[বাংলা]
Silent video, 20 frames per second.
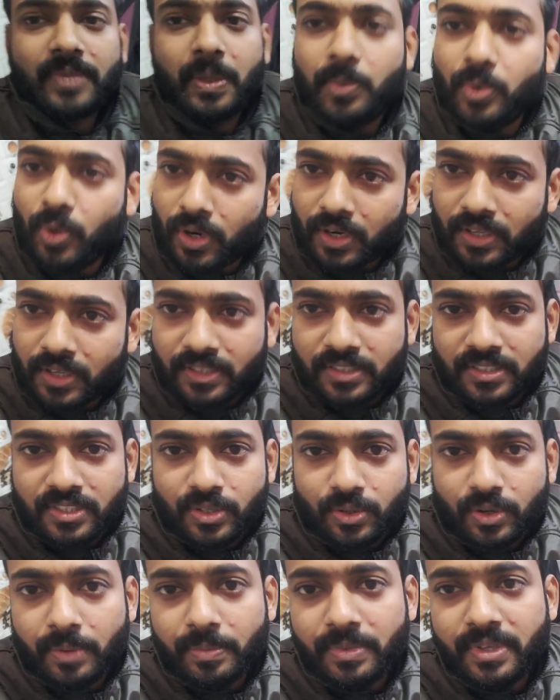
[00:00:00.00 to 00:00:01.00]
আমি নটাতে
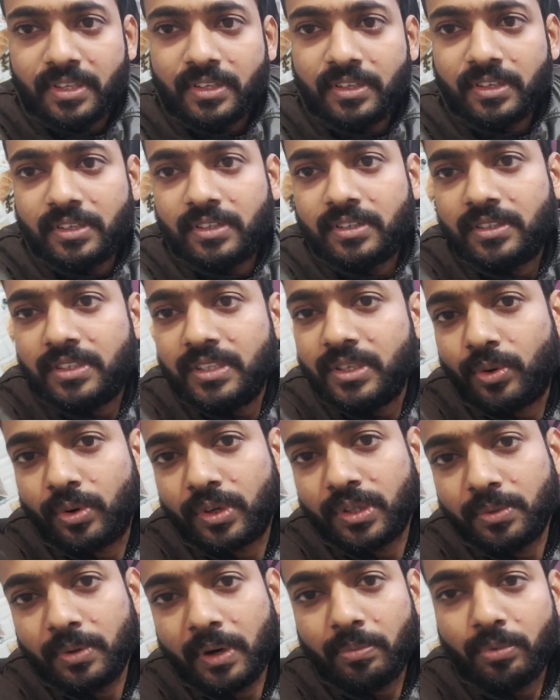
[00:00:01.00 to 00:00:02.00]
শিওর আমি ই
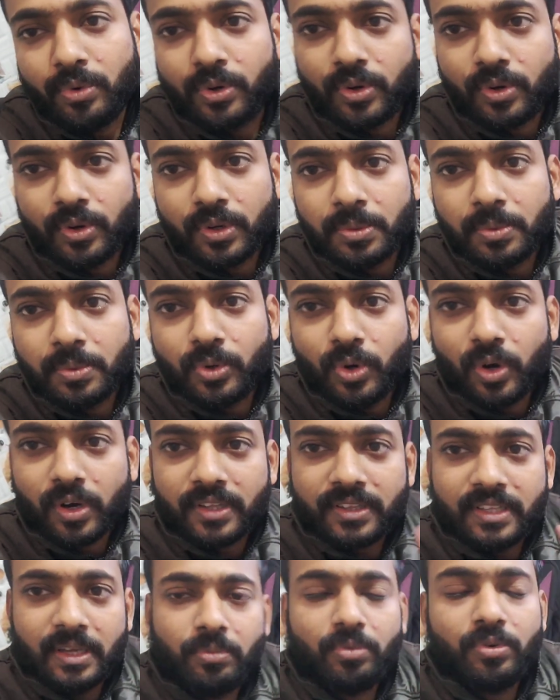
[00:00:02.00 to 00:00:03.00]
করে দেবো আপলোড করে দেবো
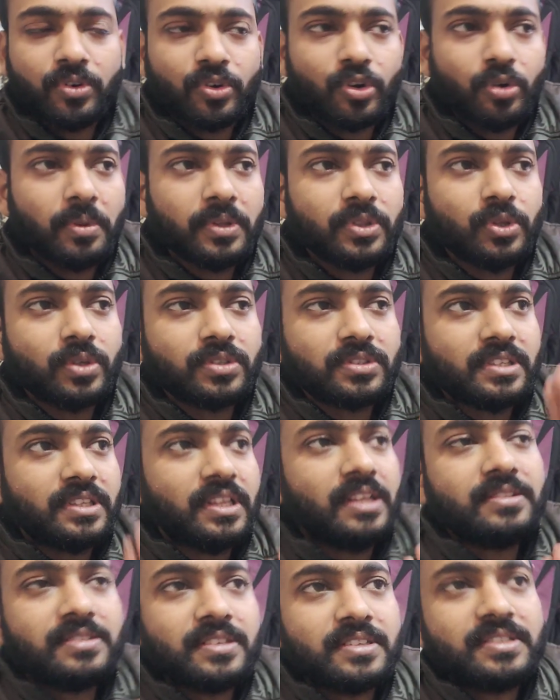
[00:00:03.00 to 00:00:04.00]
নটাতে আপলোড করবো আর
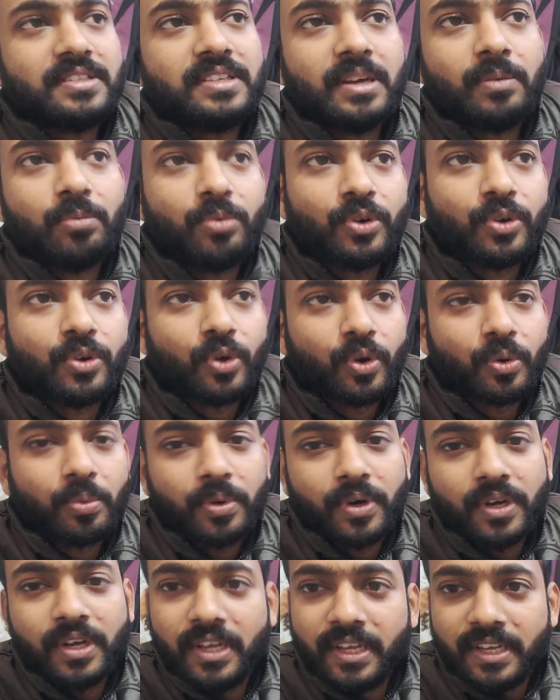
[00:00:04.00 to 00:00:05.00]
দশটাতে আনসার সিট আপলোড
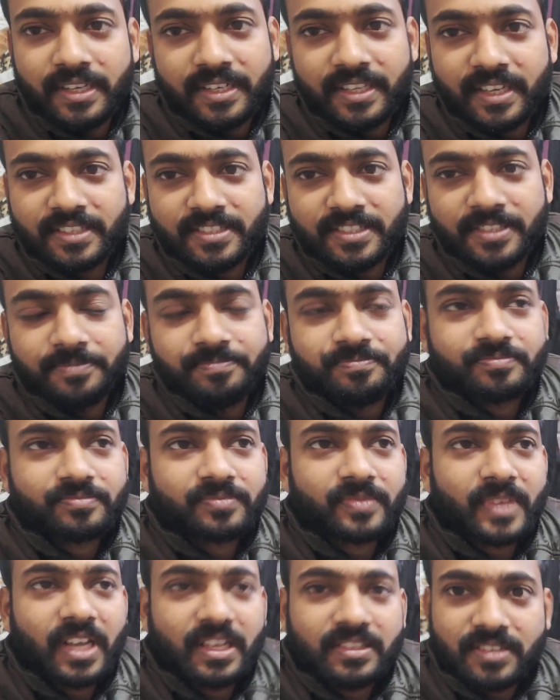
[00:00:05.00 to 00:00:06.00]
করবো ঠিক আছে
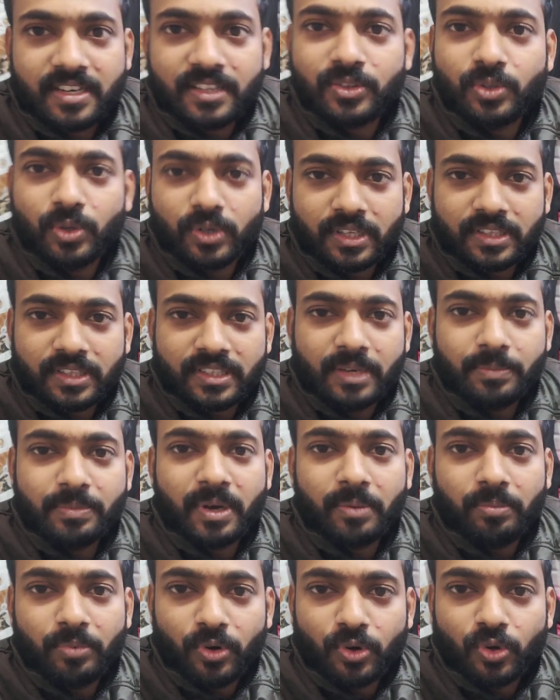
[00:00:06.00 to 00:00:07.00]
আজ রাত নটাতে আমি
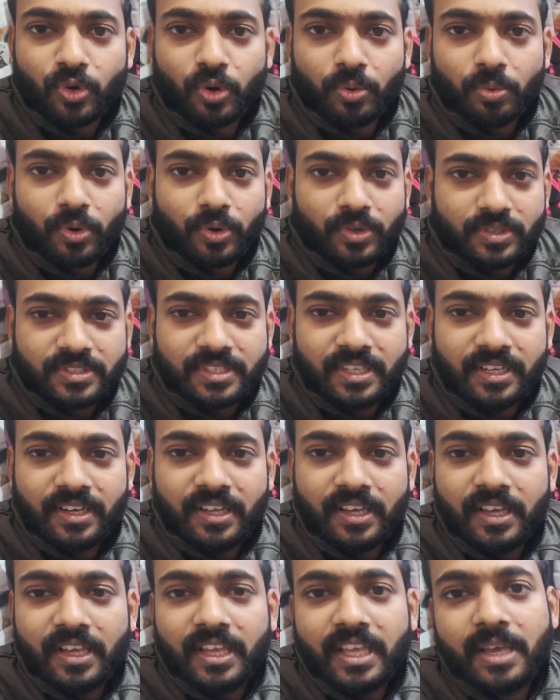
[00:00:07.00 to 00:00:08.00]
আপলোড করবো কোয়েশ্চেন
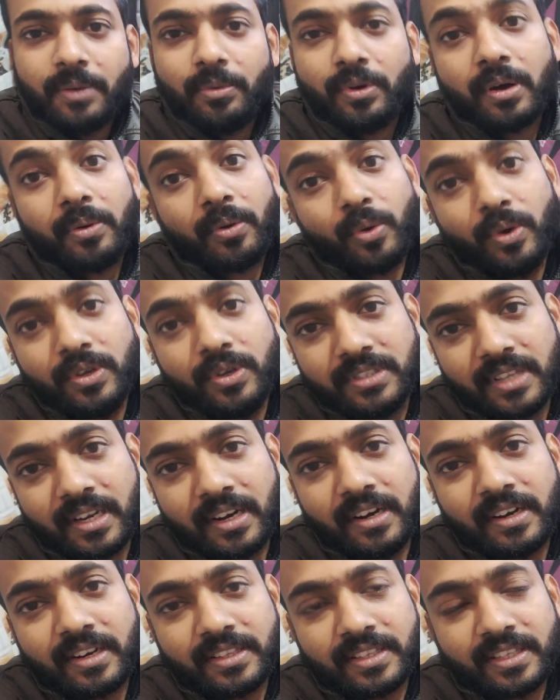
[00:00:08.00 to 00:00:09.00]
এবং আমার ওই
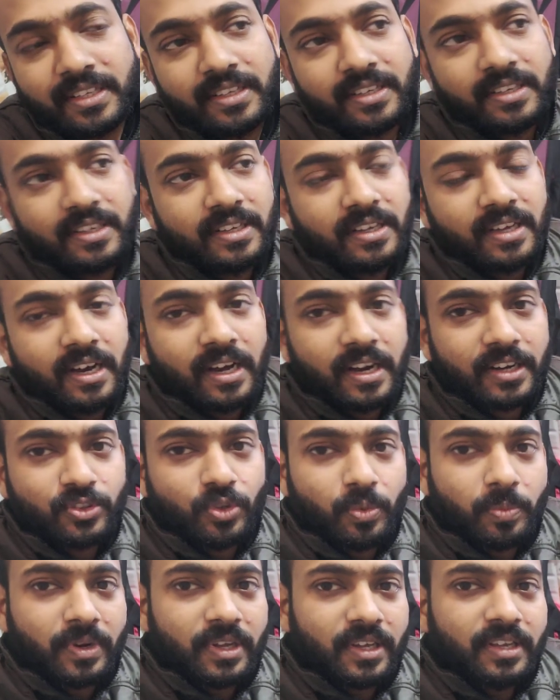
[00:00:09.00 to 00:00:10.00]
চ্যানেলটাতে আর
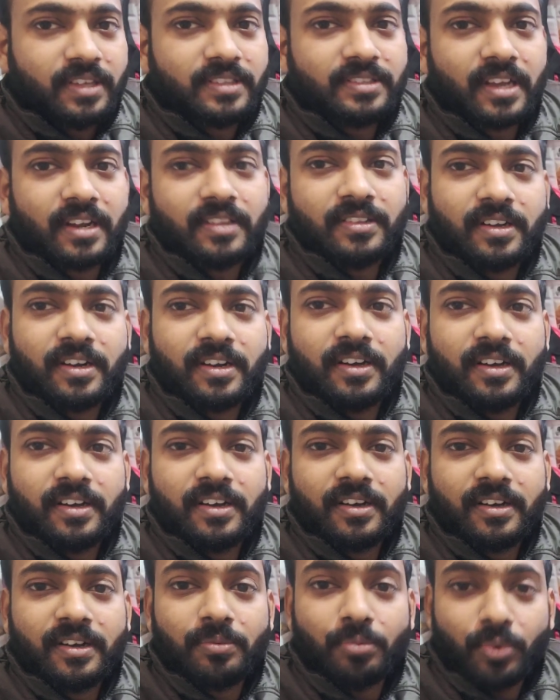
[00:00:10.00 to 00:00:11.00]
তোমরা যারা যারা
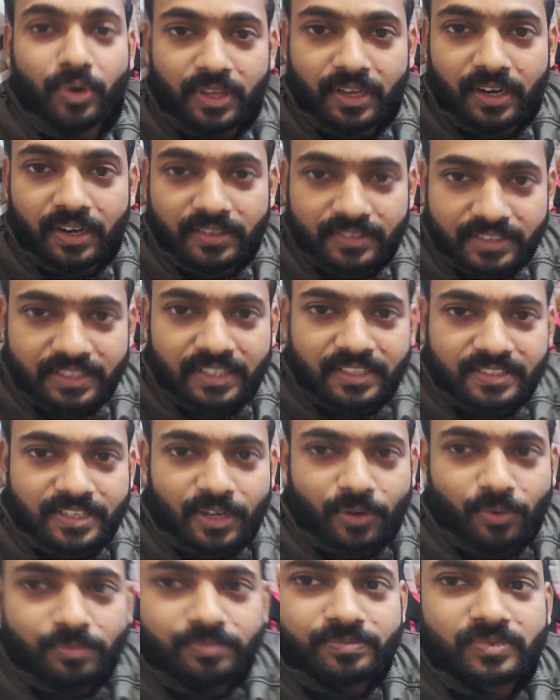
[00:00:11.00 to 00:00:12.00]
পরীক্ষাটা দিতে
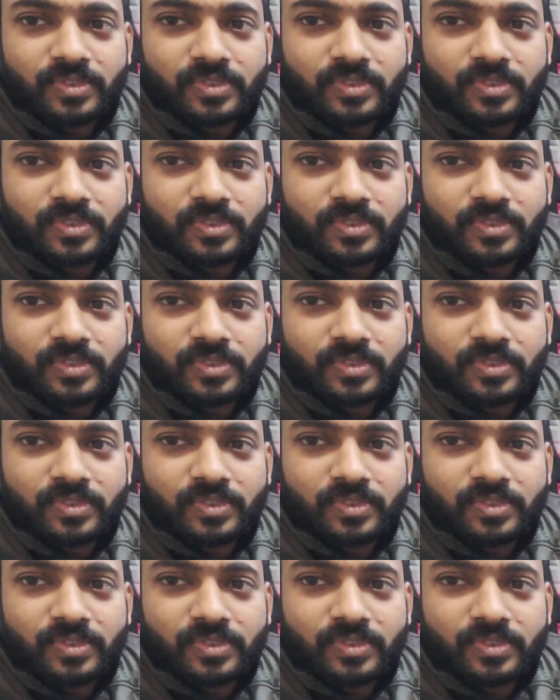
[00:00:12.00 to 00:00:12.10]
চাও